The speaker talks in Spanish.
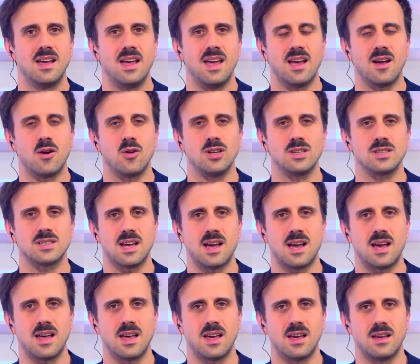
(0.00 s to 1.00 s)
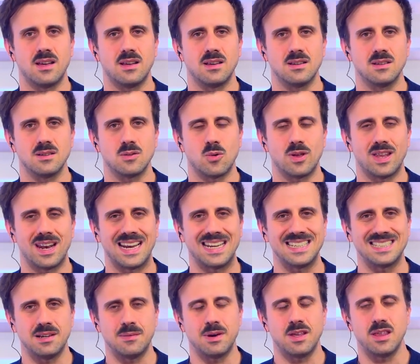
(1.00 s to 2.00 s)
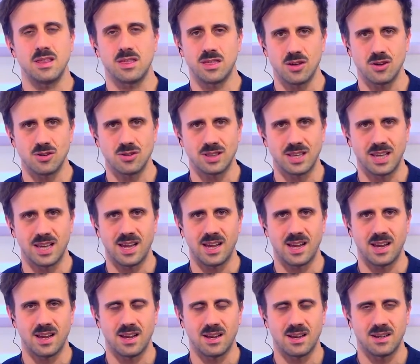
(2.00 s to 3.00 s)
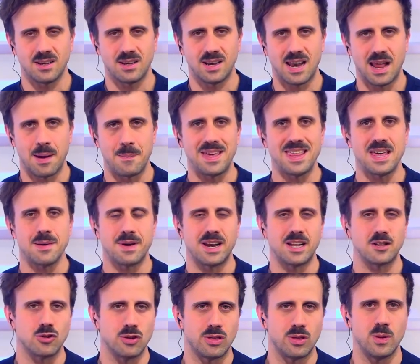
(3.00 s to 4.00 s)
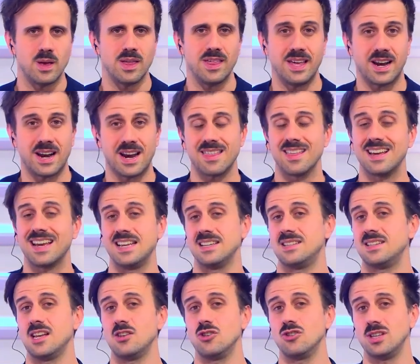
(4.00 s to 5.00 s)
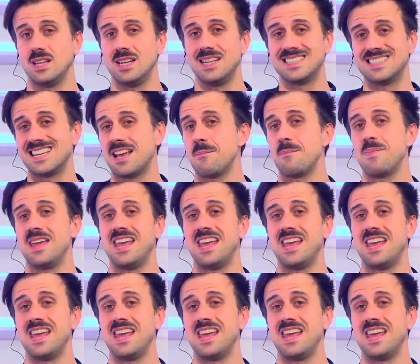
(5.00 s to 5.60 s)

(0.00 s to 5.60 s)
eh, con esa cuadragésima edición de la media maratón Ciudad de Granada, que este año tiene esa